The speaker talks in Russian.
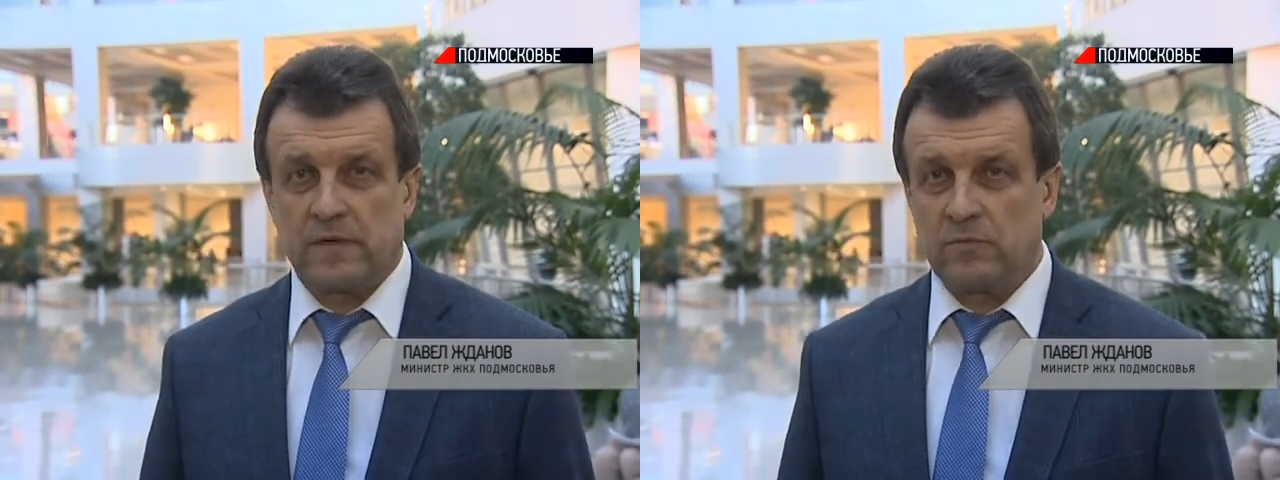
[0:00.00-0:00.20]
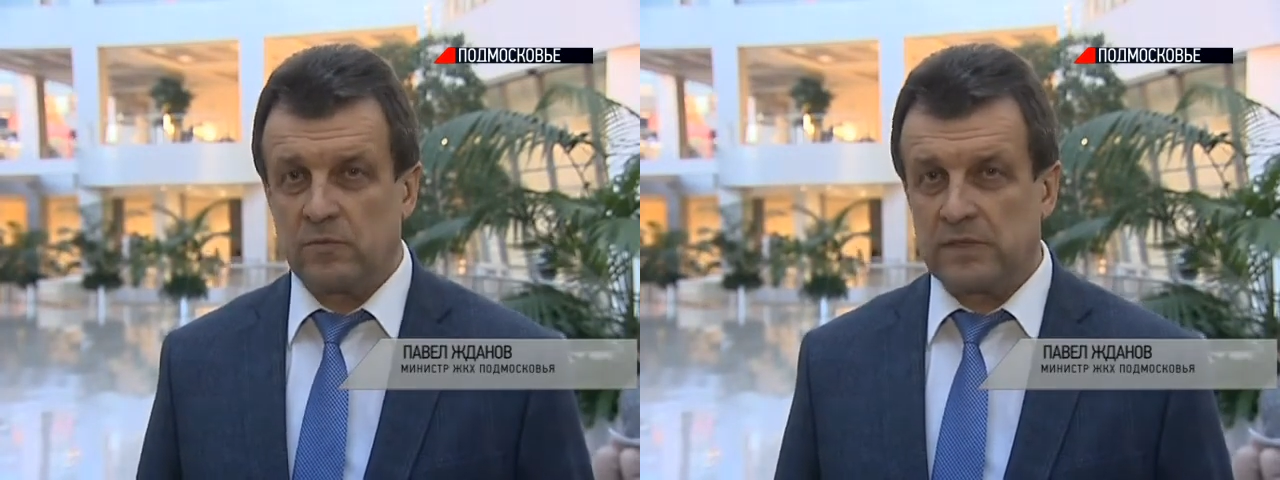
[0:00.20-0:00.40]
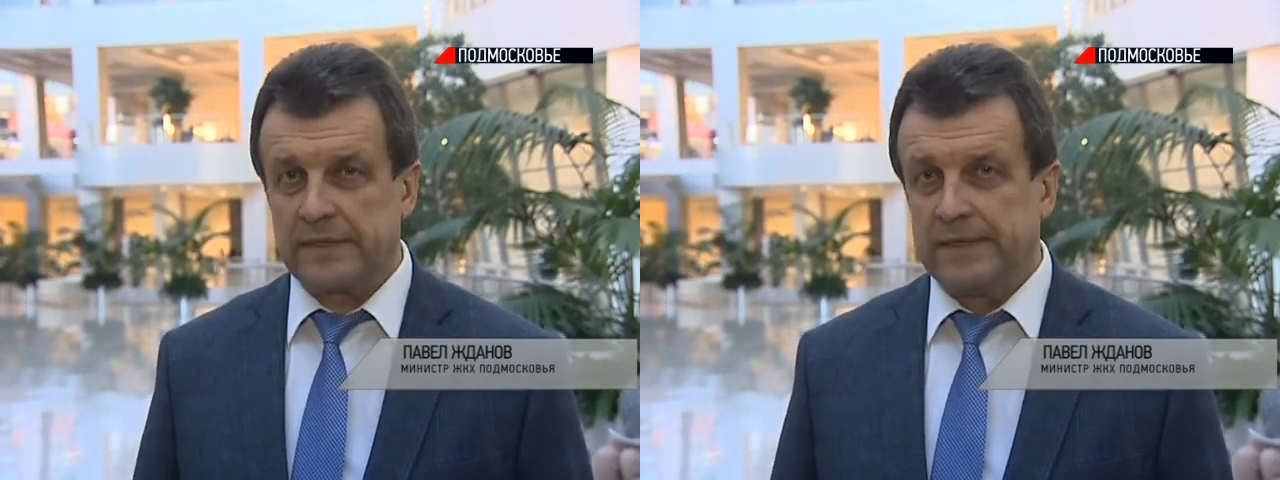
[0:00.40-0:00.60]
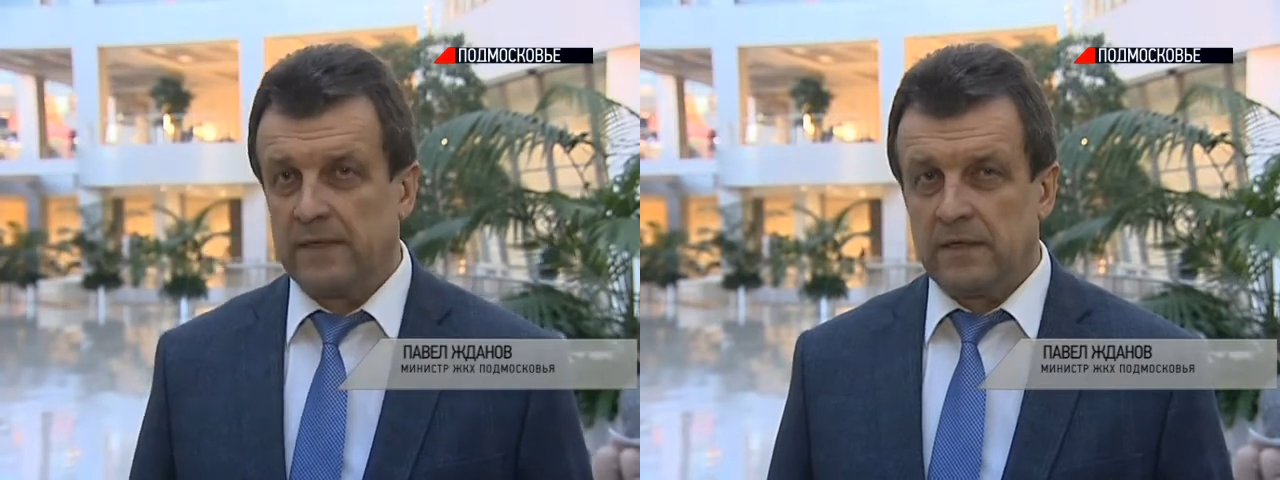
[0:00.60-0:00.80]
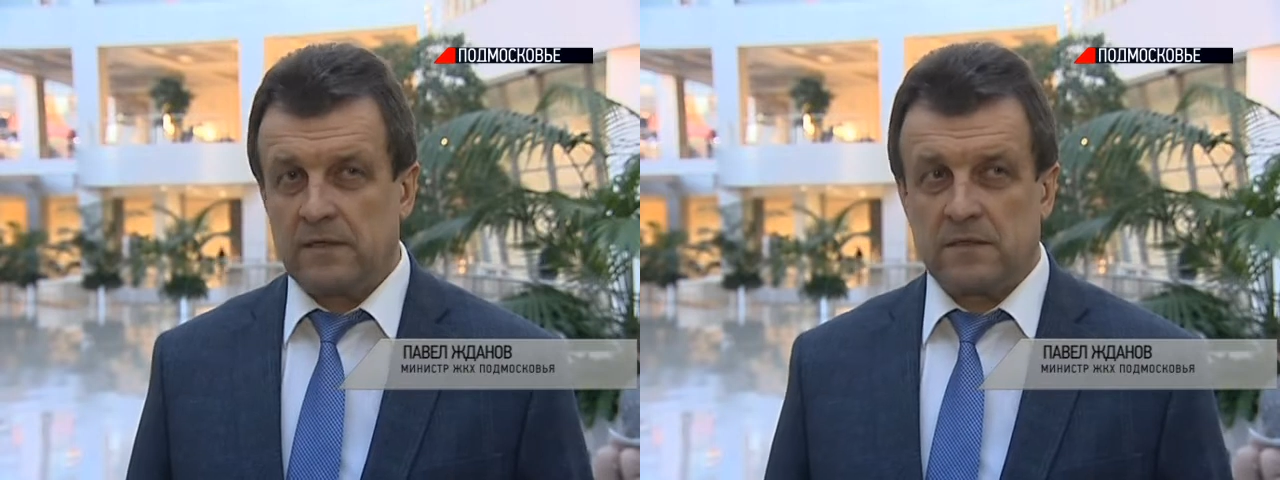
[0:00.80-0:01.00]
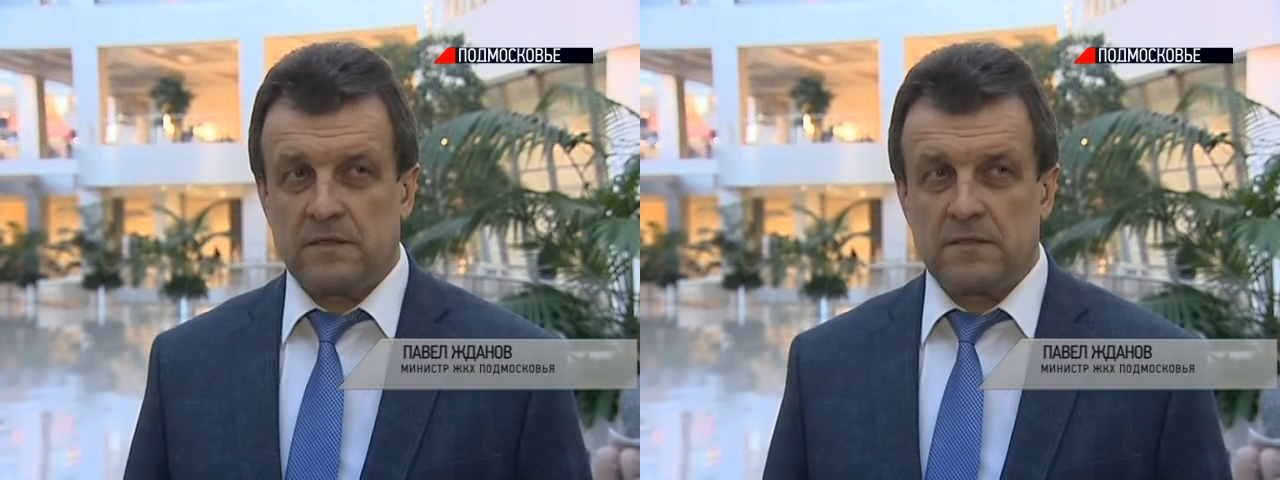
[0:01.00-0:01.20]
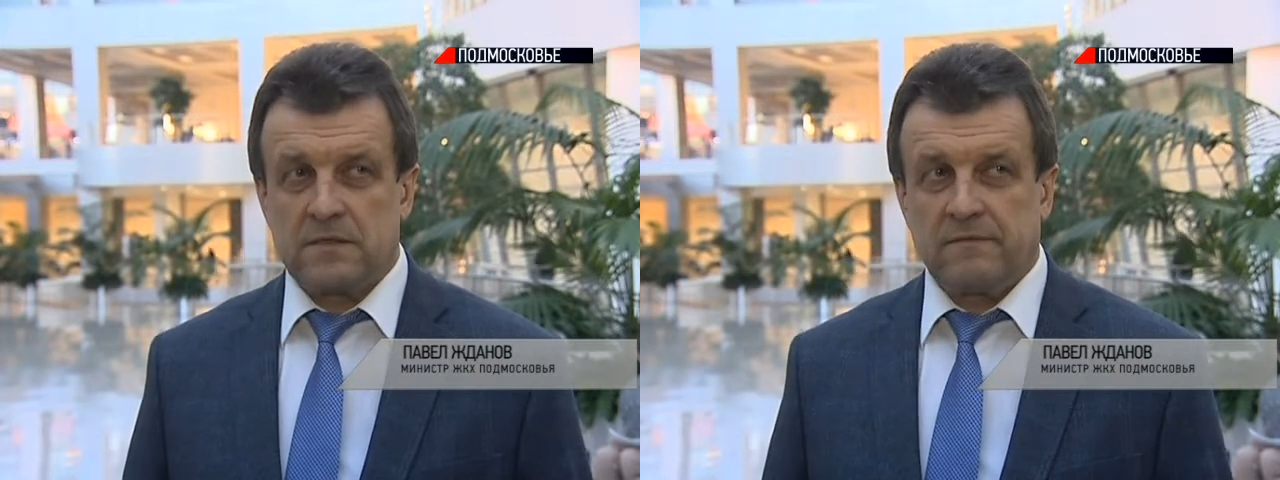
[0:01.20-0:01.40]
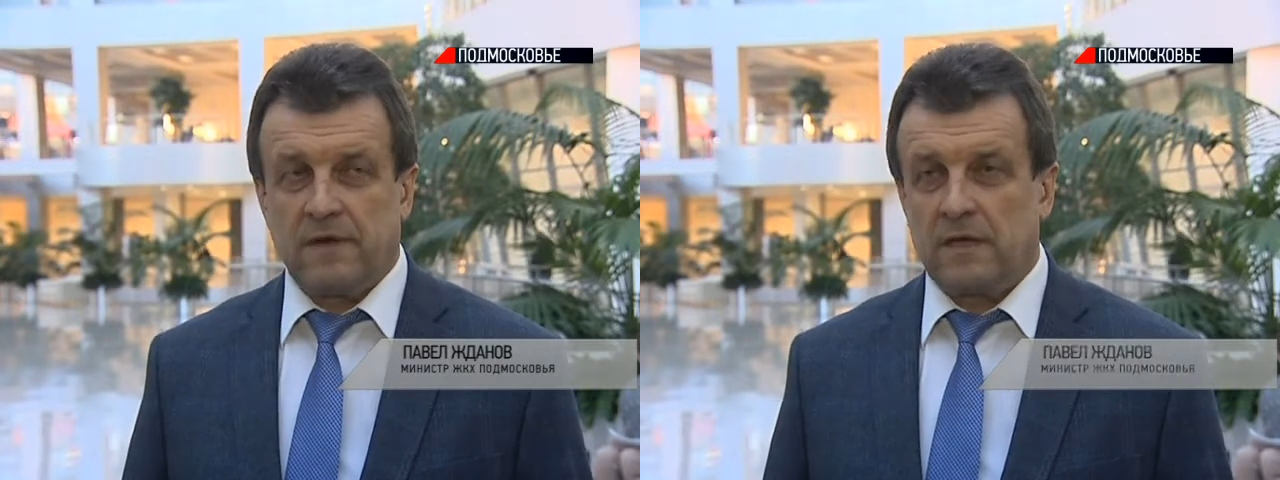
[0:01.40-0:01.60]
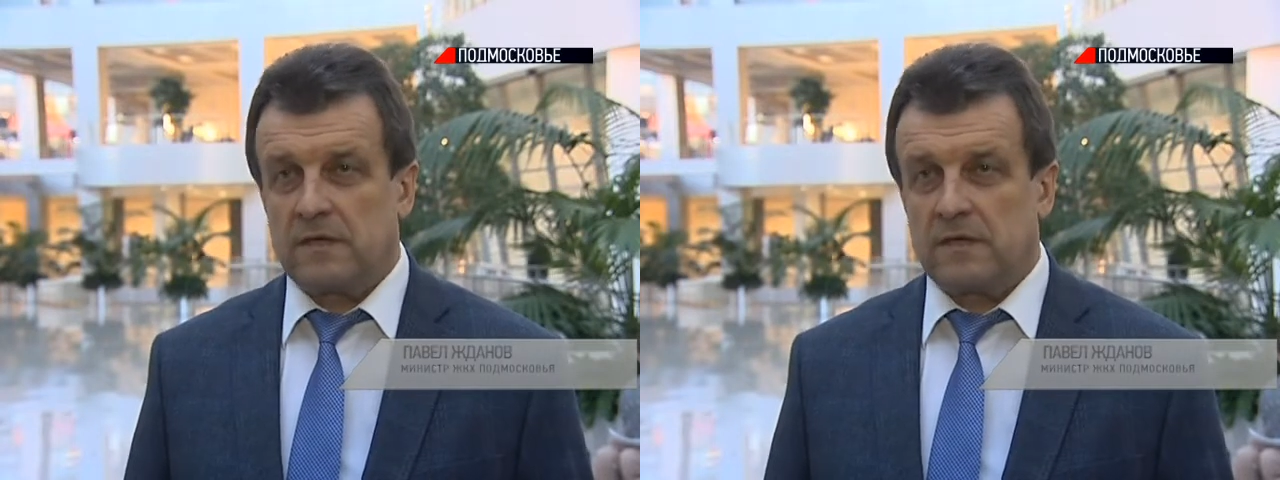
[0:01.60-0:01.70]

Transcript: работы организовали.